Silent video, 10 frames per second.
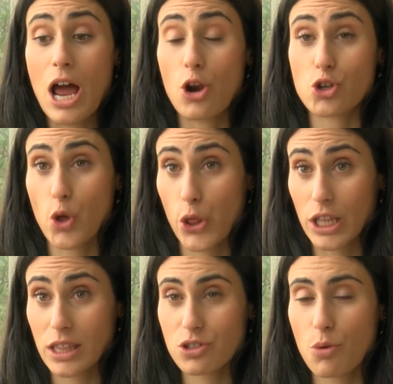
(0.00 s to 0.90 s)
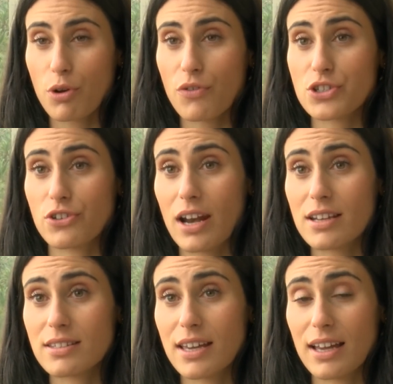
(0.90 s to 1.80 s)
Los docentes son
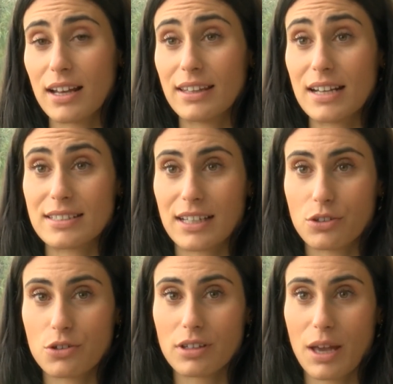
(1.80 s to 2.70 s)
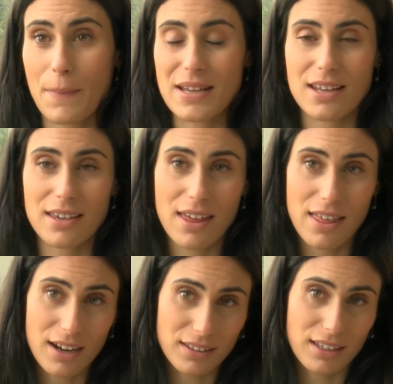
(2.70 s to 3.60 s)
profesionales del, sector que más allá
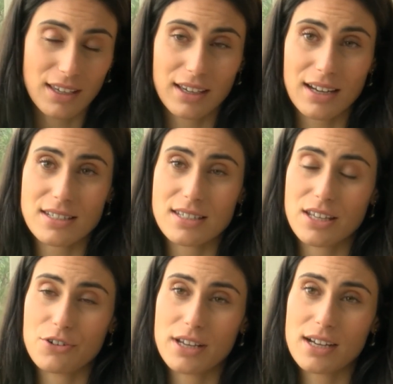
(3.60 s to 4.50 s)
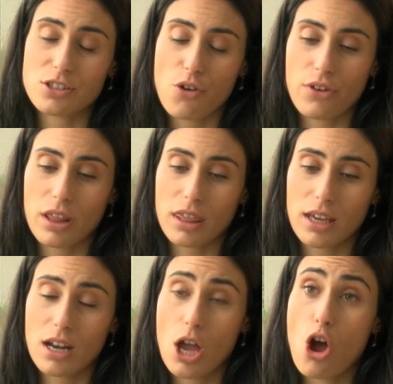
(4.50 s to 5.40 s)
de darte clases teóricas te
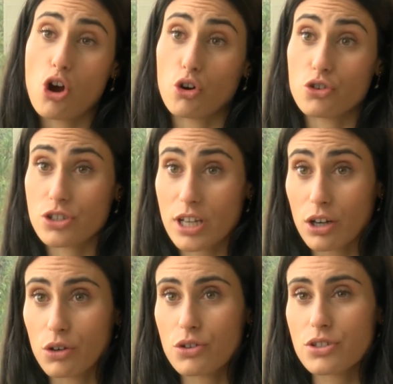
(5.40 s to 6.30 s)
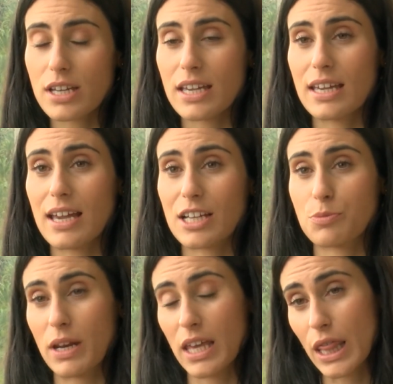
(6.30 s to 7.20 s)
ofrecen consejos y
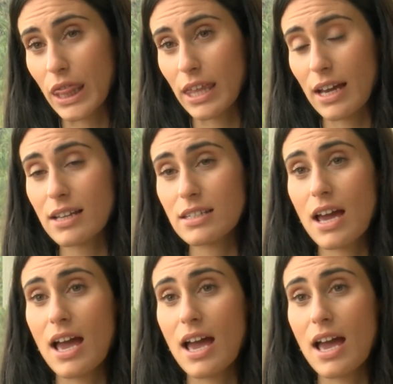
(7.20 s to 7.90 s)
experiencias